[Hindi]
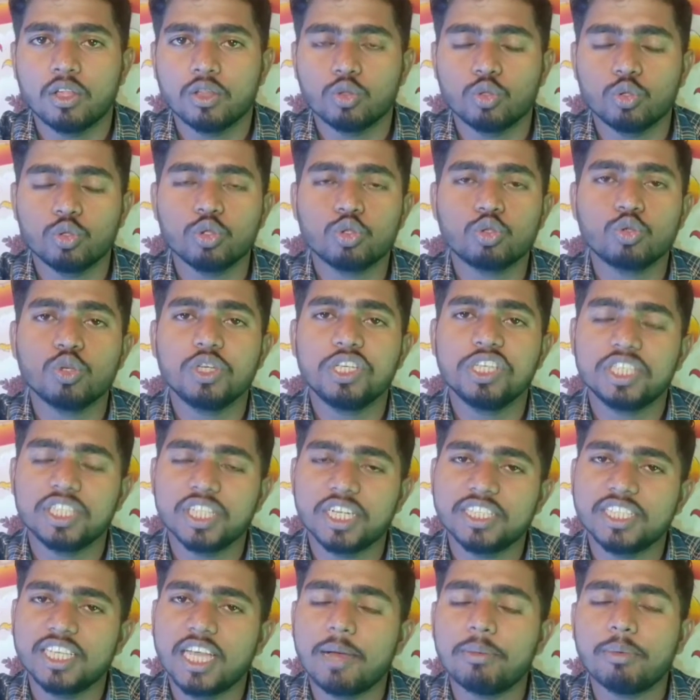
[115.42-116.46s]
तो दोस्तों इस
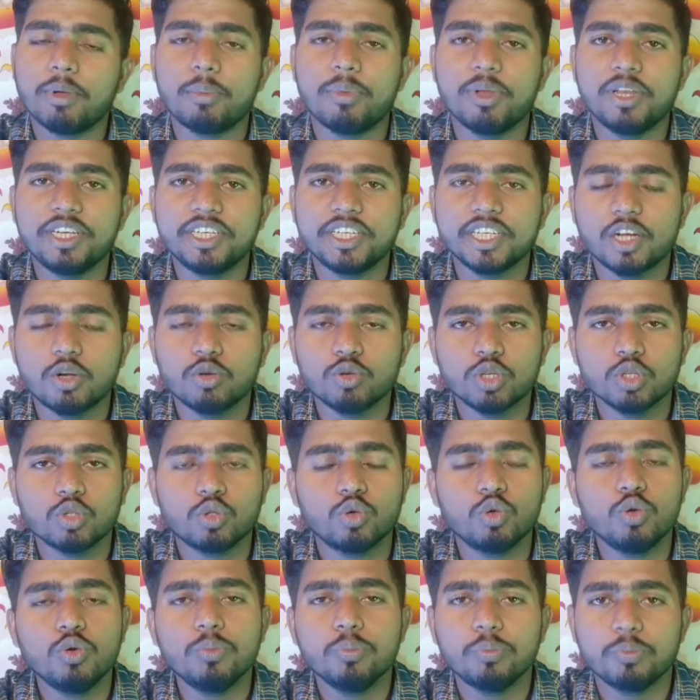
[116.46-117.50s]
तरह से आप अफिलियट अकाउंट के
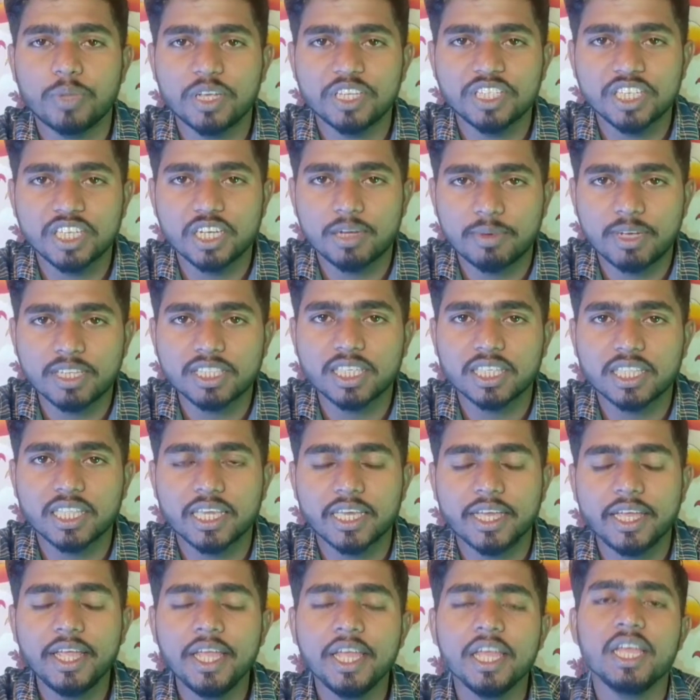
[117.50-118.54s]
थ्रू पैसे कमा सकते
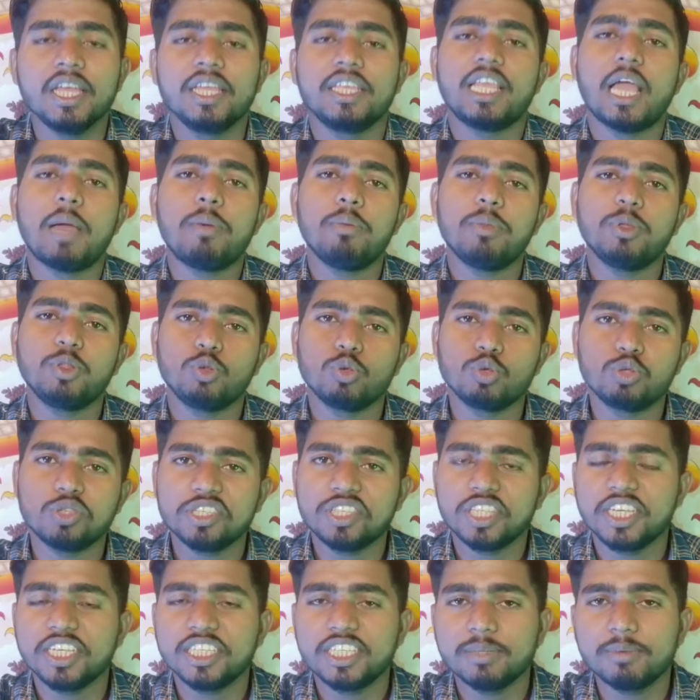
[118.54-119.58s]
हैं यहाँ पे मैं दूसरे
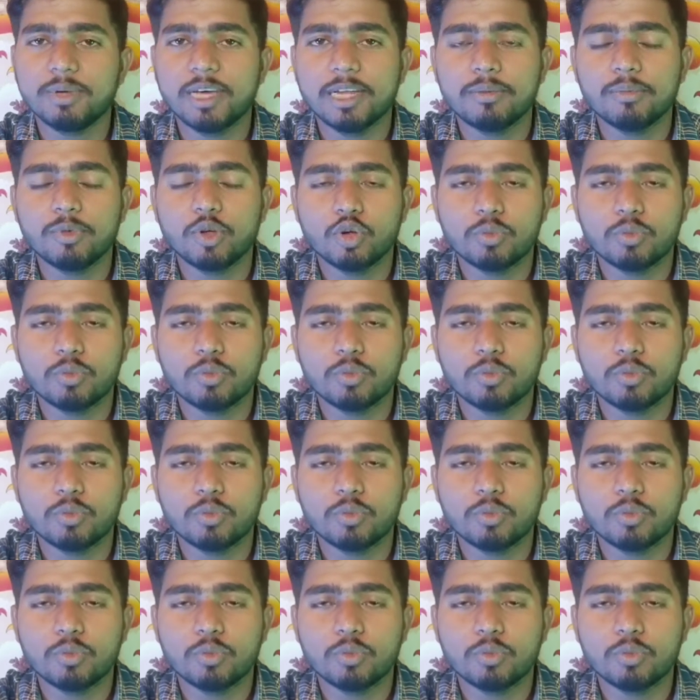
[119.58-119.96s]
तरीके के बारे में